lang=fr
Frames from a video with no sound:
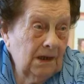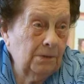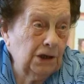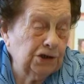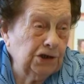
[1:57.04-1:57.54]

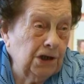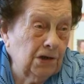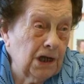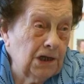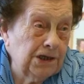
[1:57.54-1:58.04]
La machine
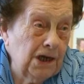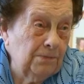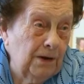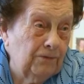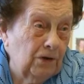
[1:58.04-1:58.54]
dans
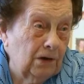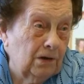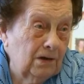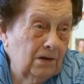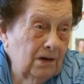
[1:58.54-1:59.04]
quelqu'un, ma
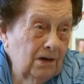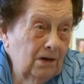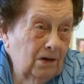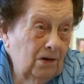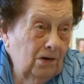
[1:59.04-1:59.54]
foi.
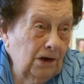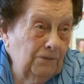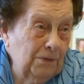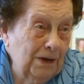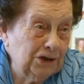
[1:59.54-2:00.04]
On
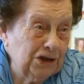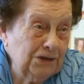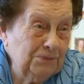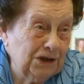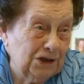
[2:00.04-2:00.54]
la fait
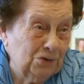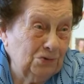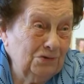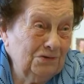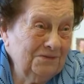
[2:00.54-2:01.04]
marcher, puis c'est
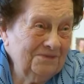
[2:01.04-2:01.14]
tout.